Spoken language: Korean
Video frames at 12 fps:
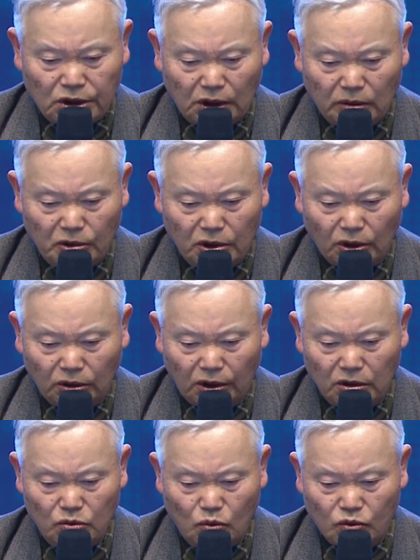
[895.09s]
실험을
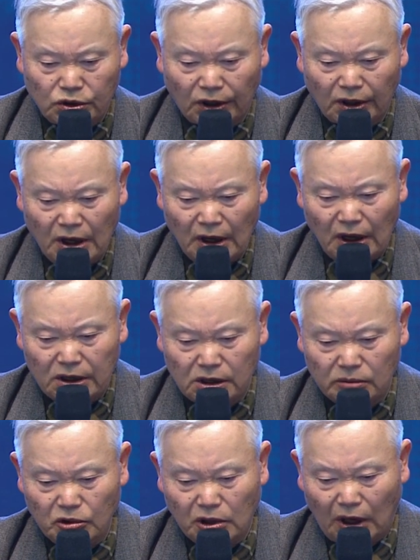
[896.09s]
곁들인 6차례
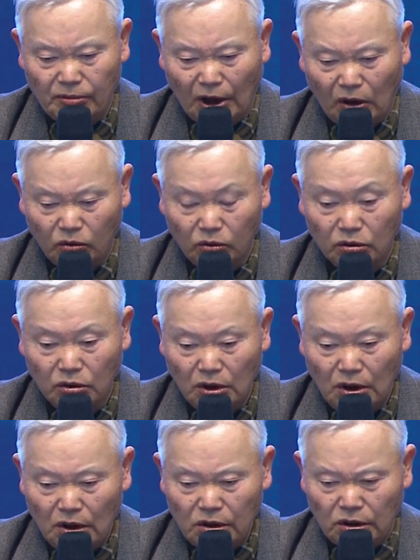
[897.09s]
핵실험을 감행한 후
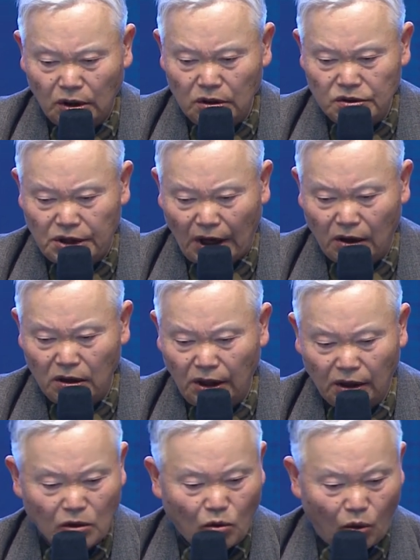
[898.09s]
전 세계를
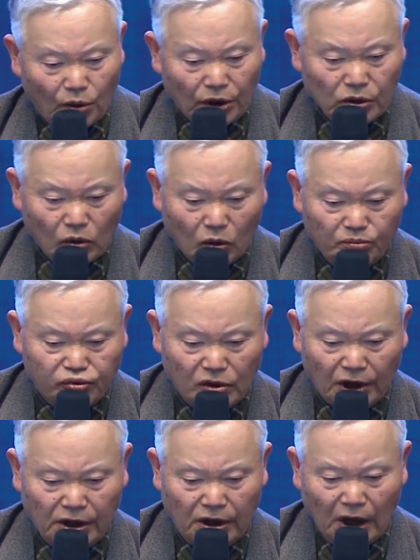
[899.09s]
향해 공개적으로
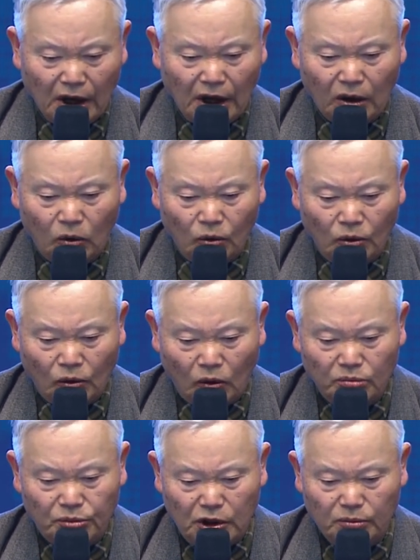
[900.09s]
북한이
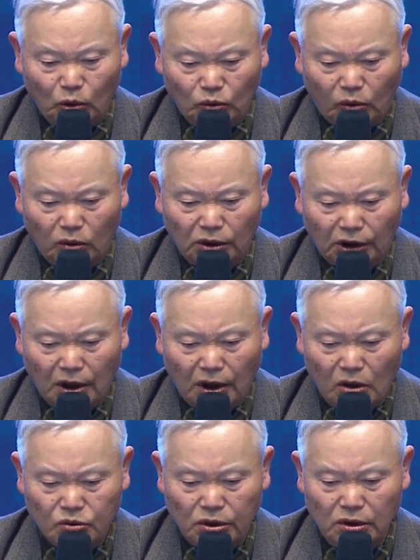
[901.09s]
핵공격으로 미 본토를 타격할 수